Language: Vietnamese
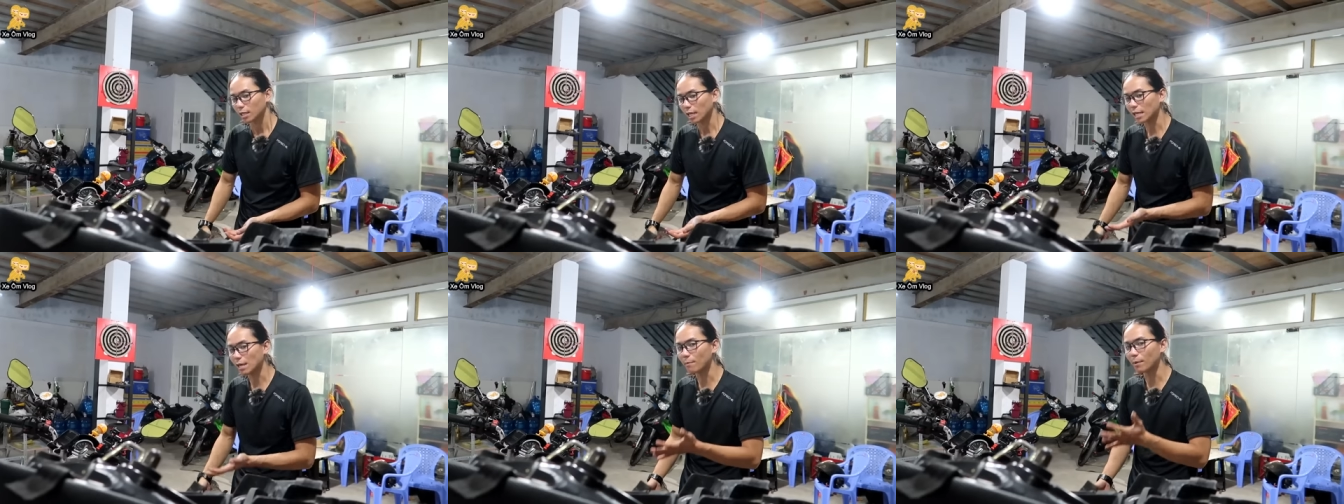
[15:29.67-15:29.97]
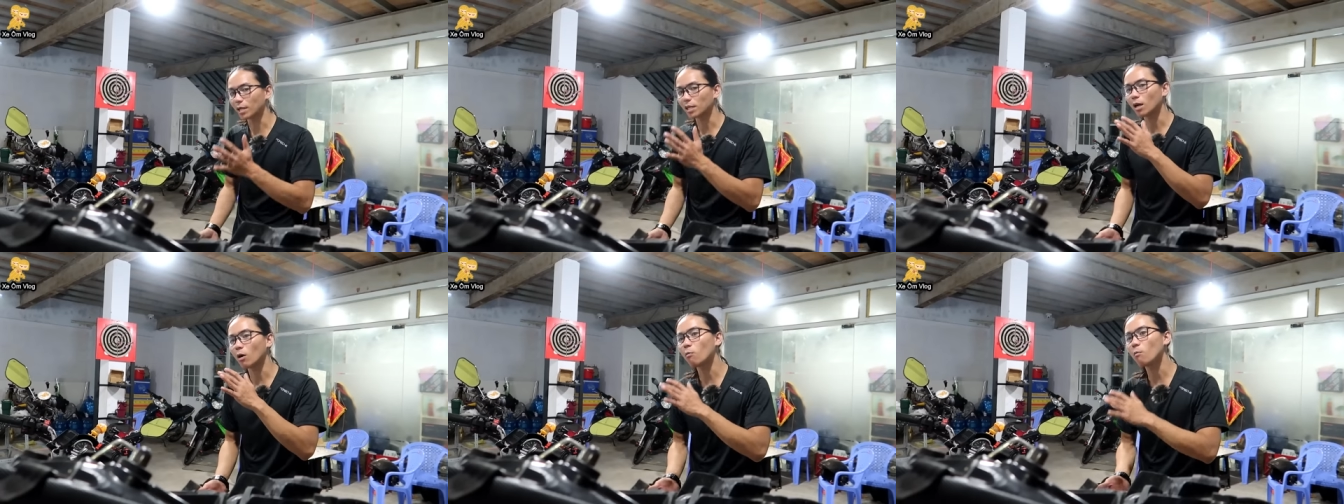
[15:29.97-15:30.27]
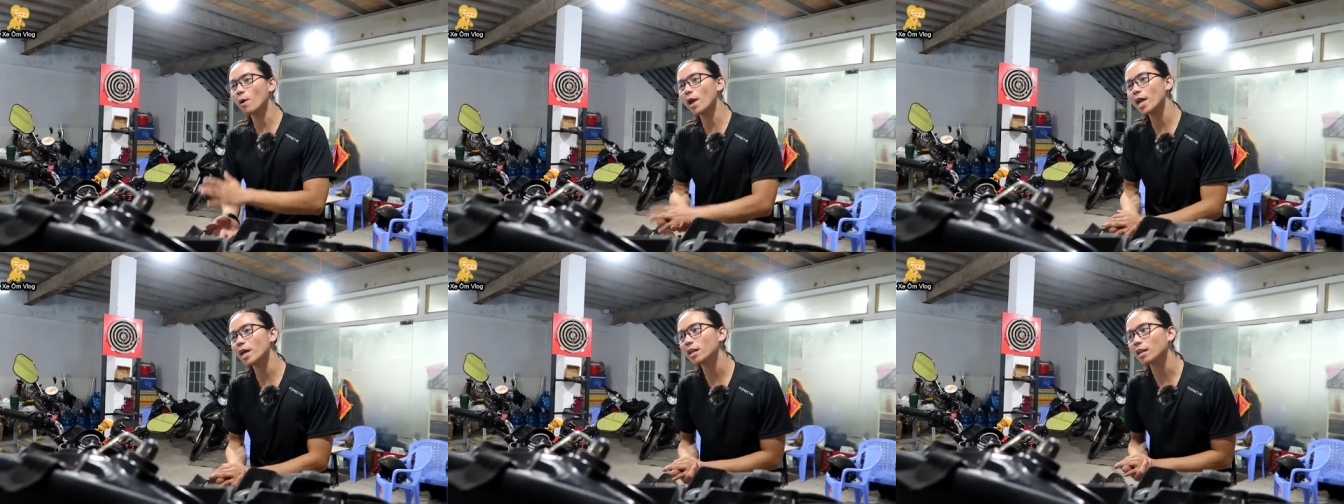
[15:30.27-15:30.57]
tại vì mình
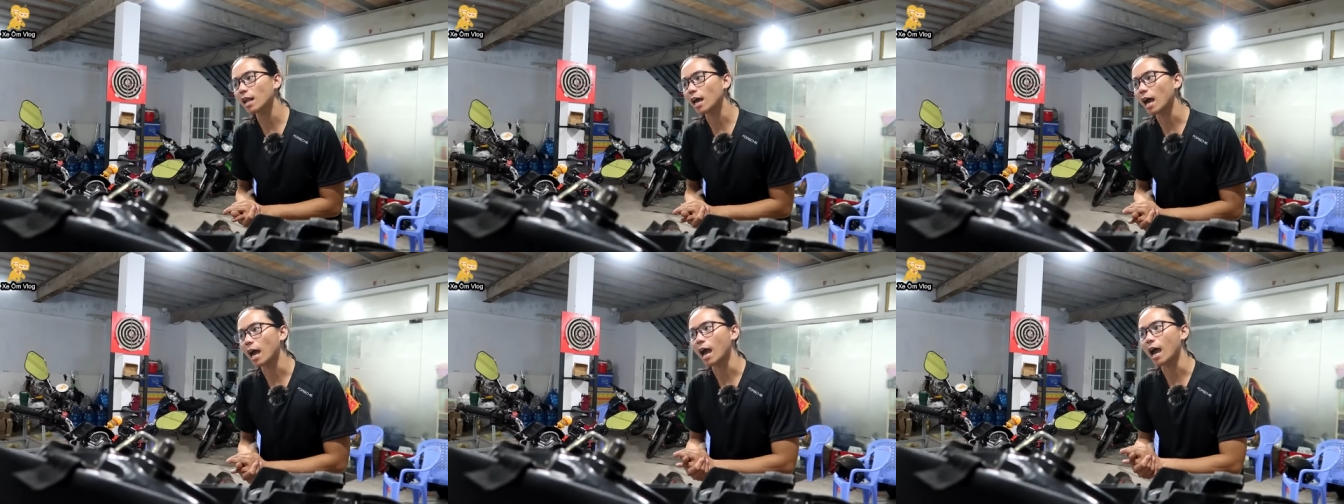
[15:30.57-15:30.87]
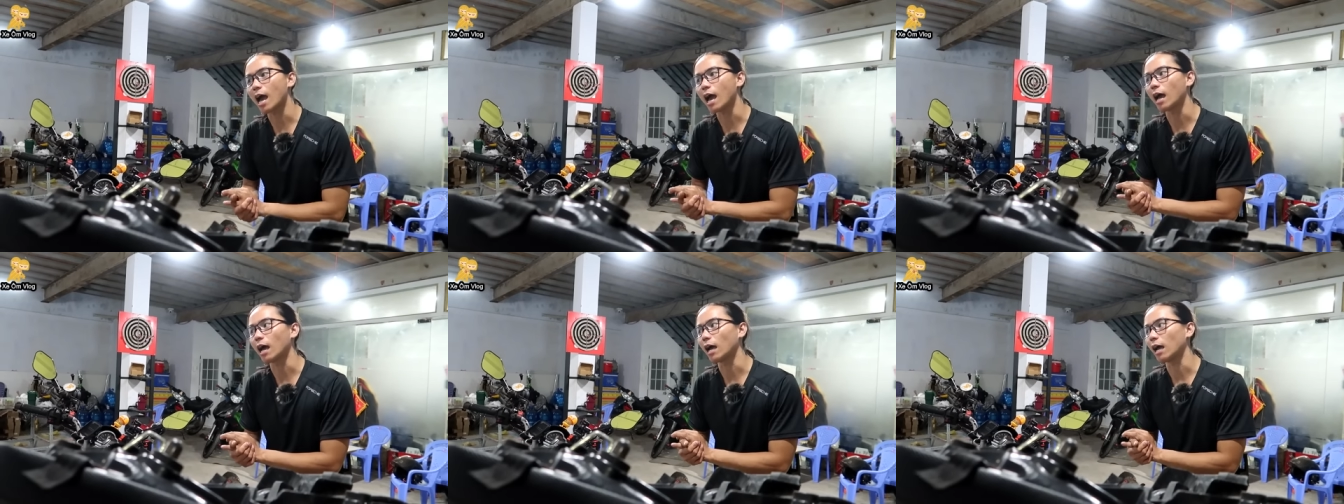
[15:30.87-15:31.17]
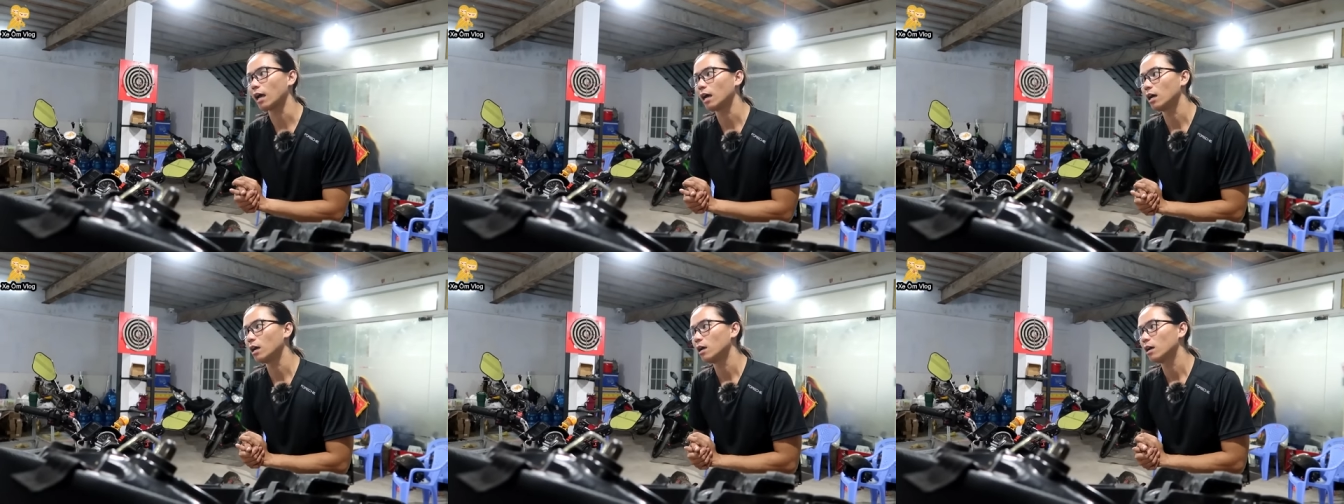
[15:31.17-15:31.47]
không biết
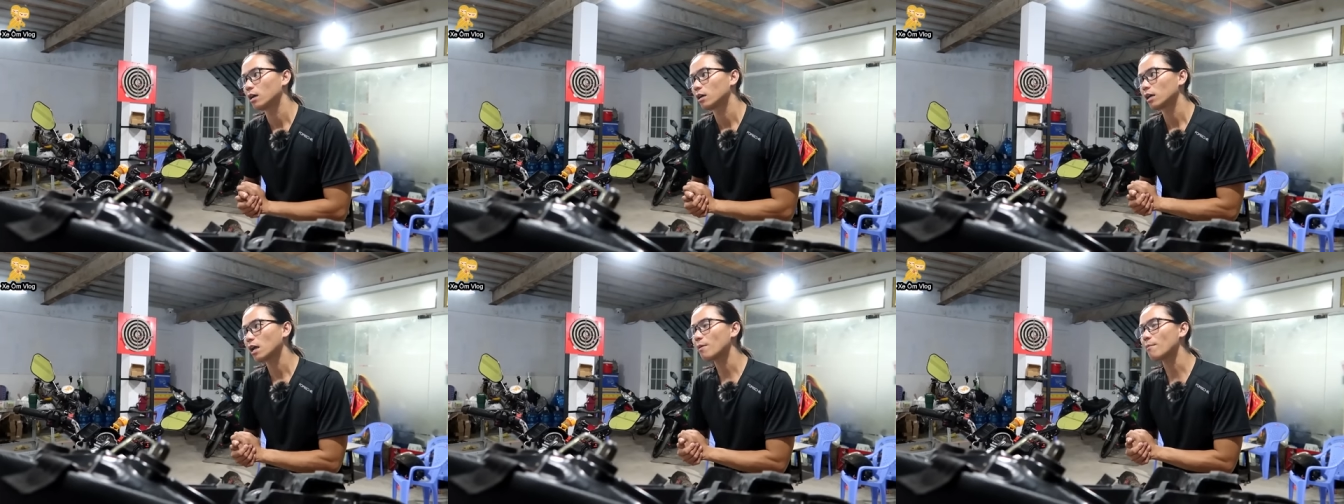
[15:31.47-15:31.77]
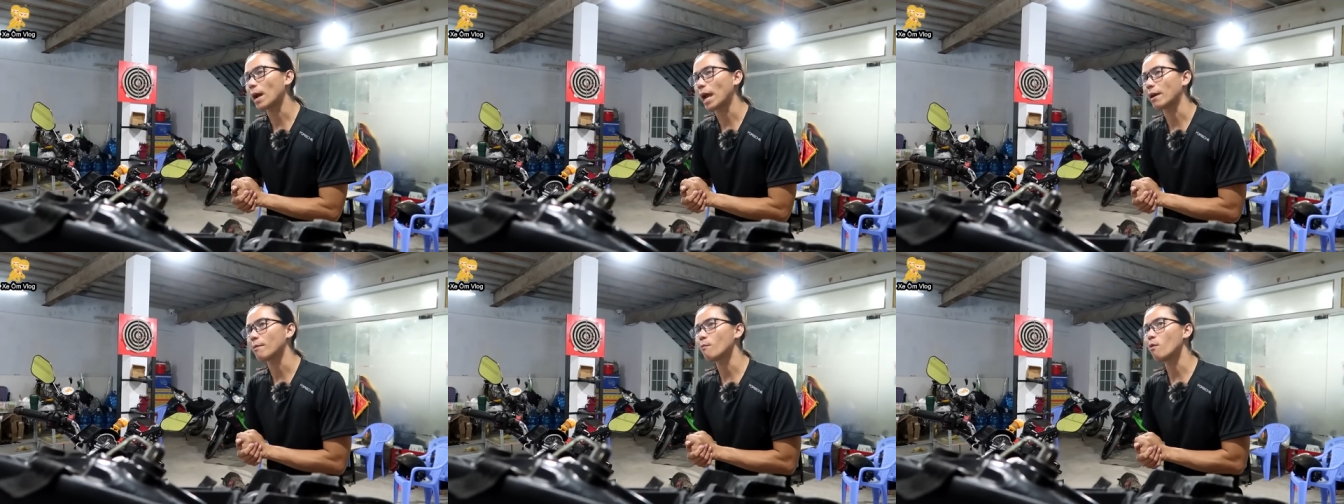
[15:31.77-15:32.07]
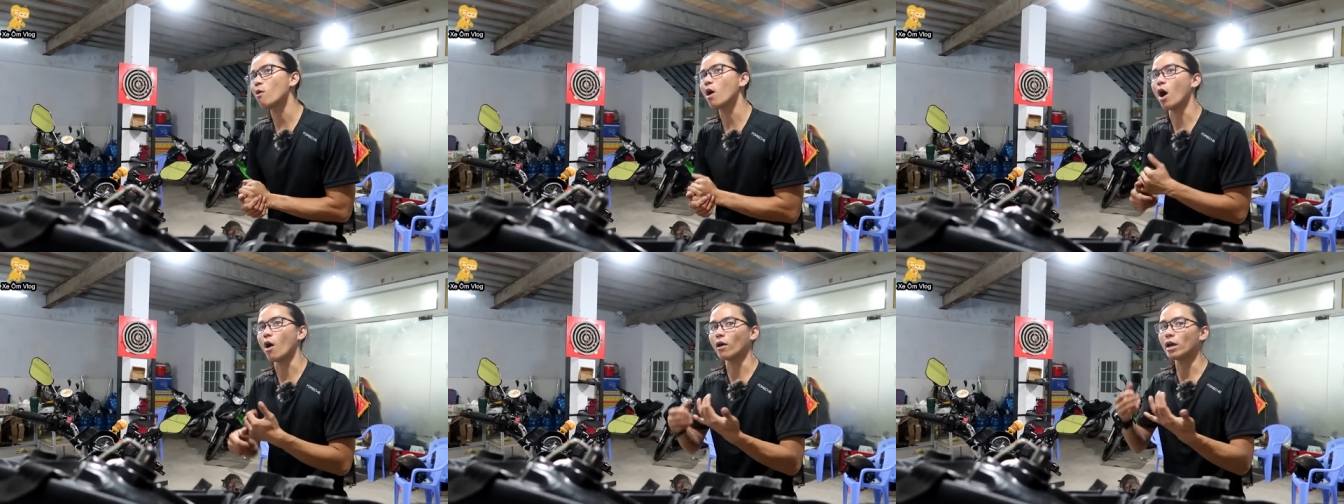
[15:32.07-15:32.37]
là các bạn
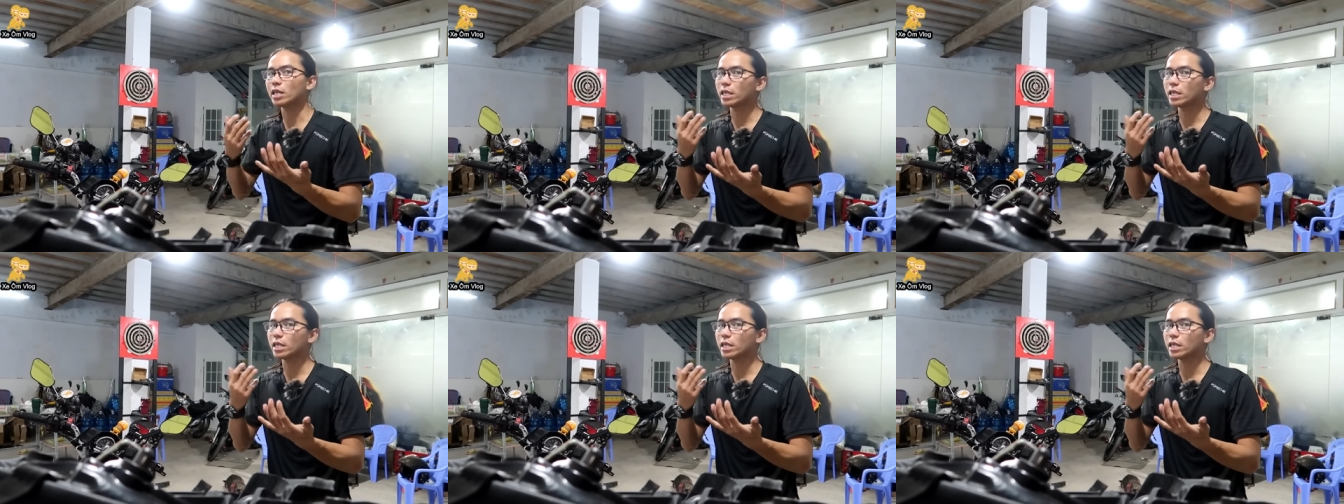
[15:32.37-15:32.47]
muốn hỏi